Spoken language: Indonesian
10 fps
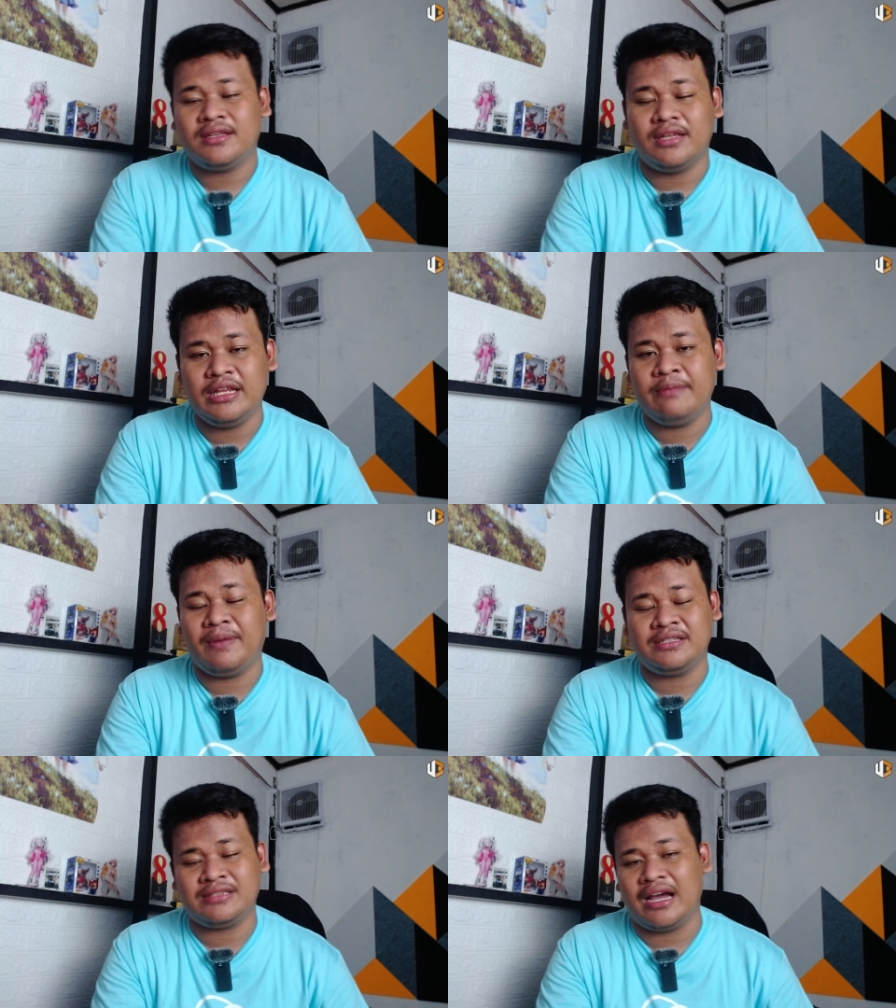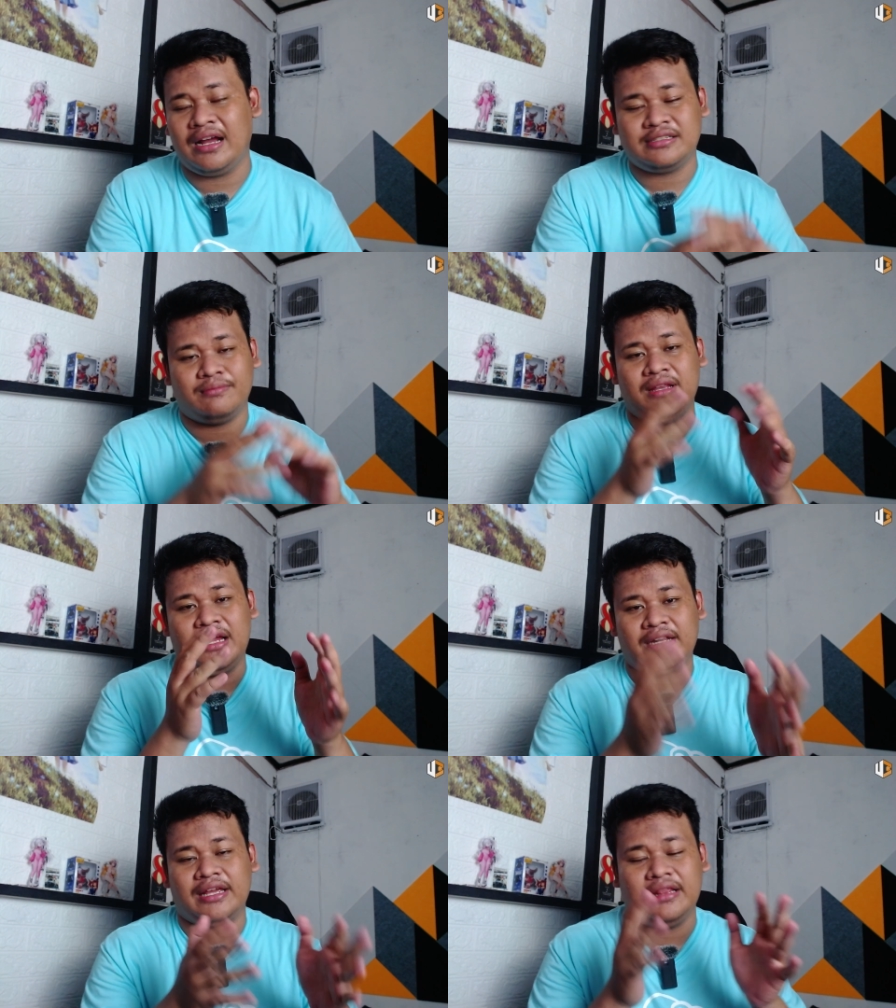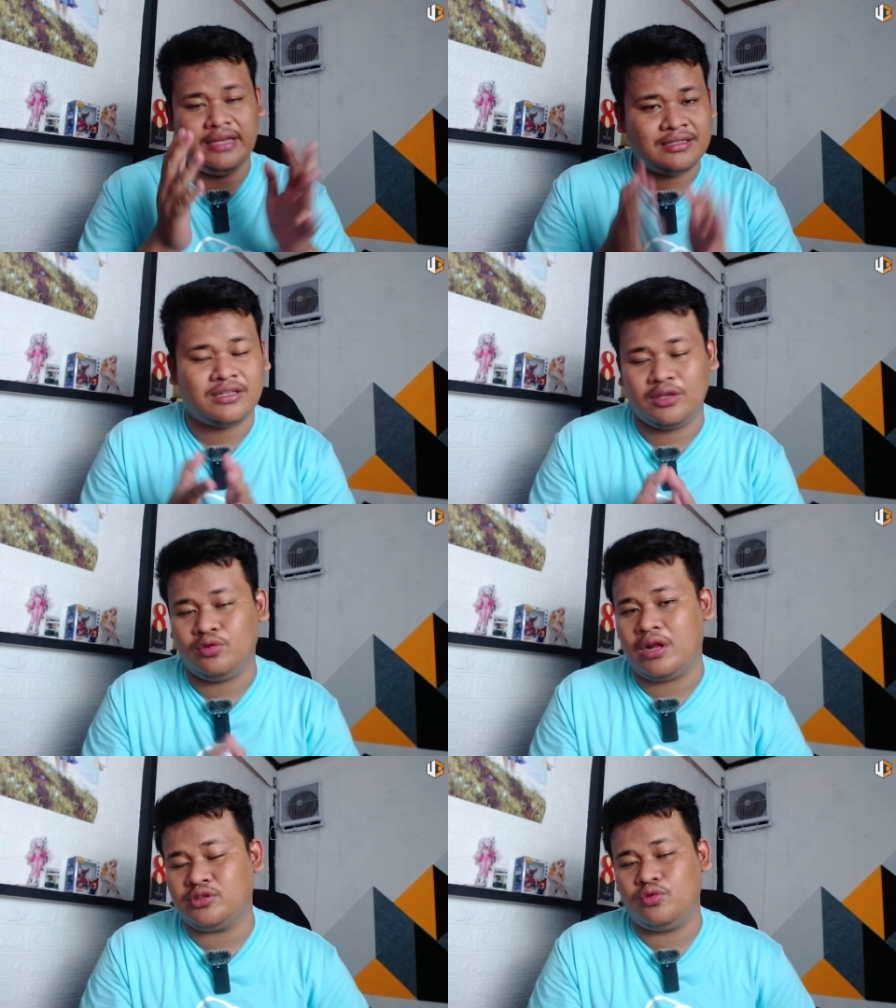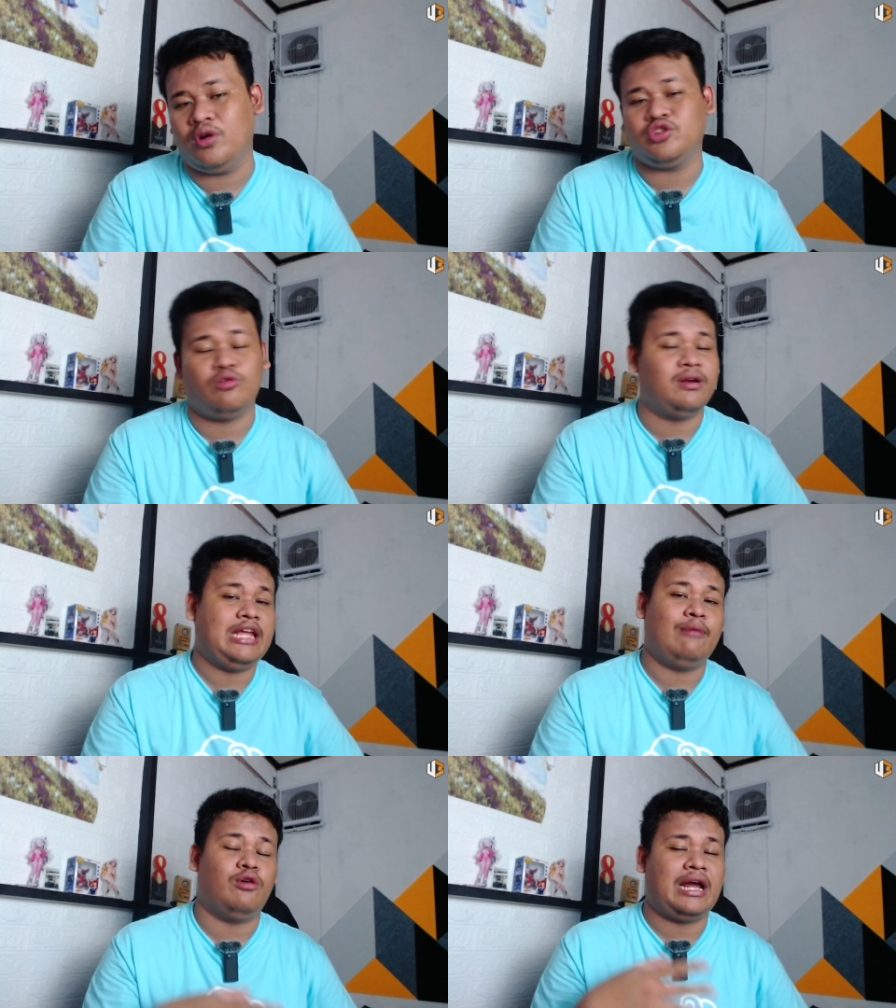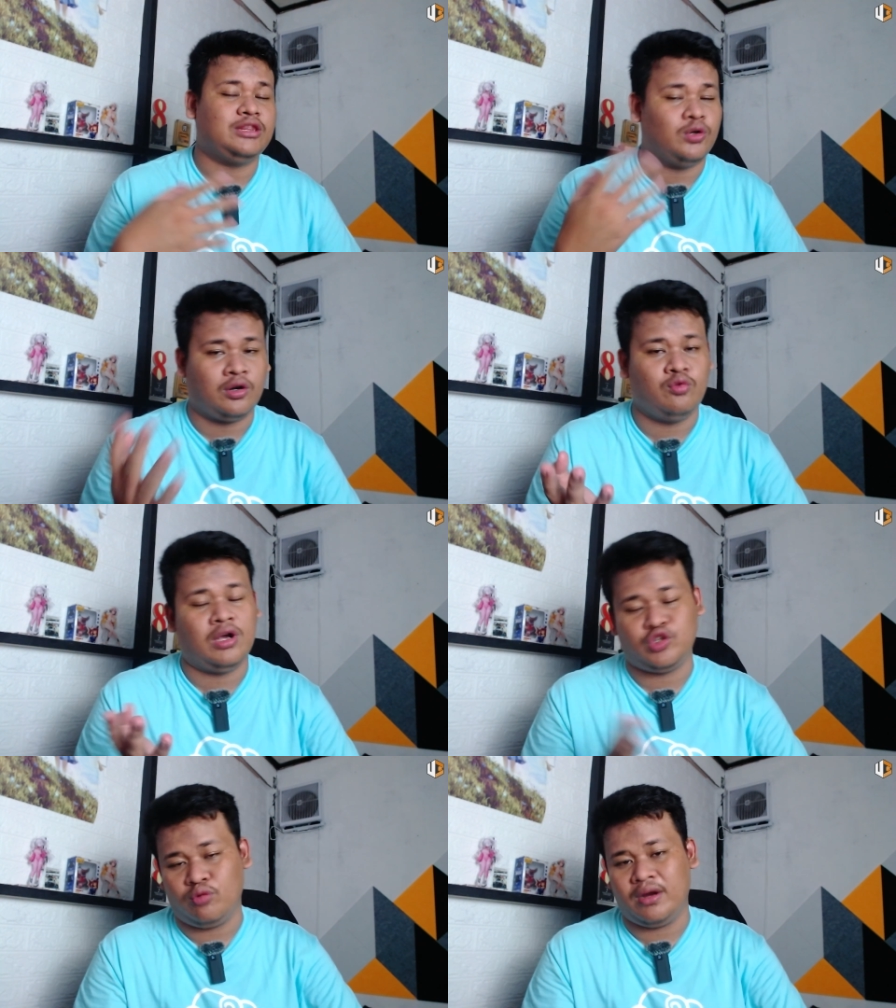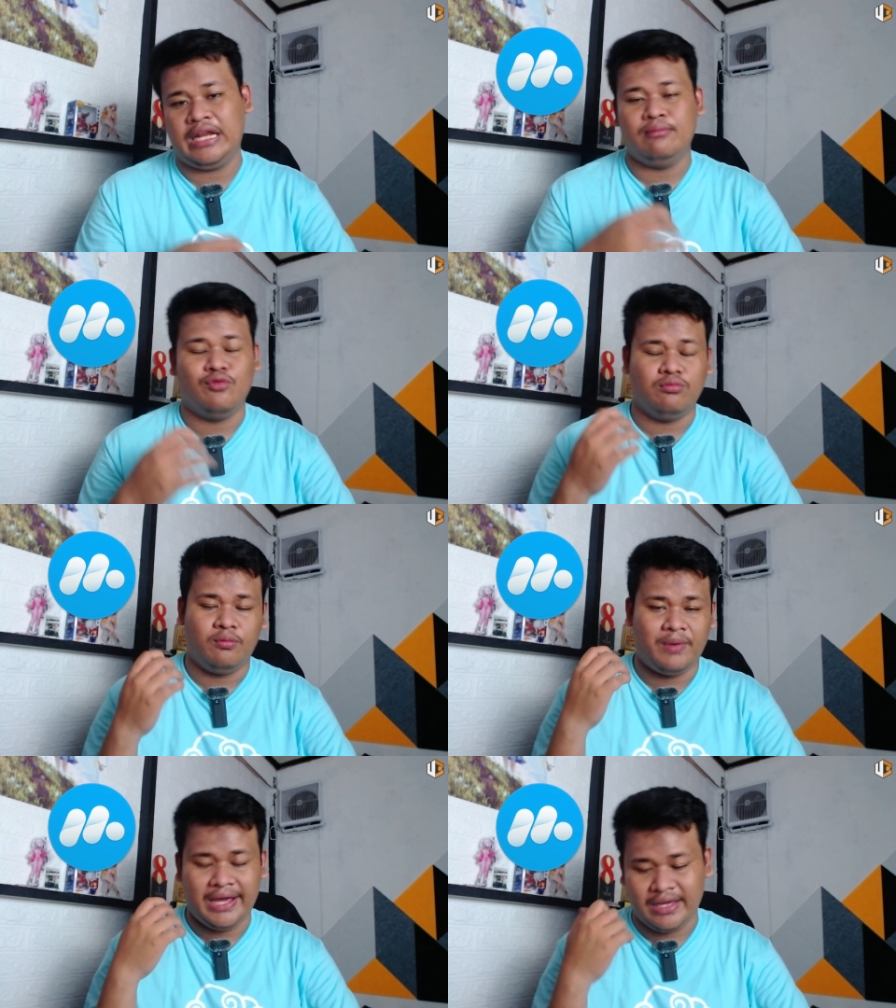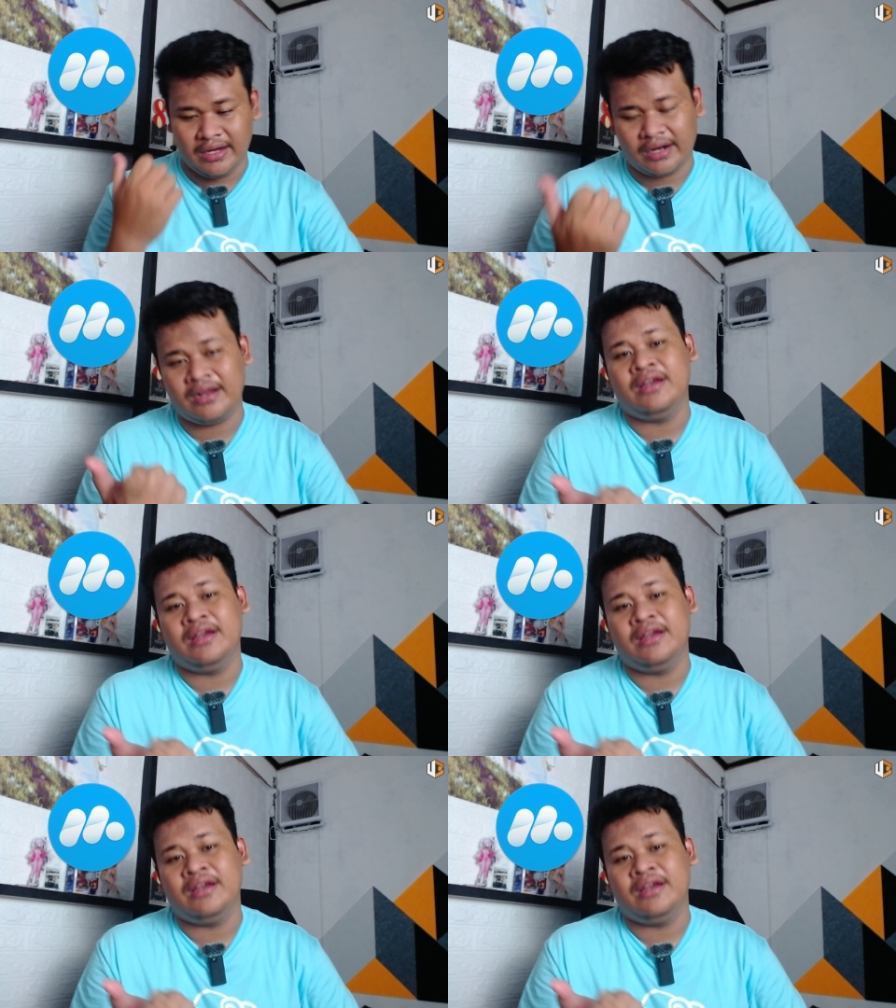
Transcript: Jadi pas tanggal 9 rilis itu langsung gue coba di emulator, gue coba di Mumu Player,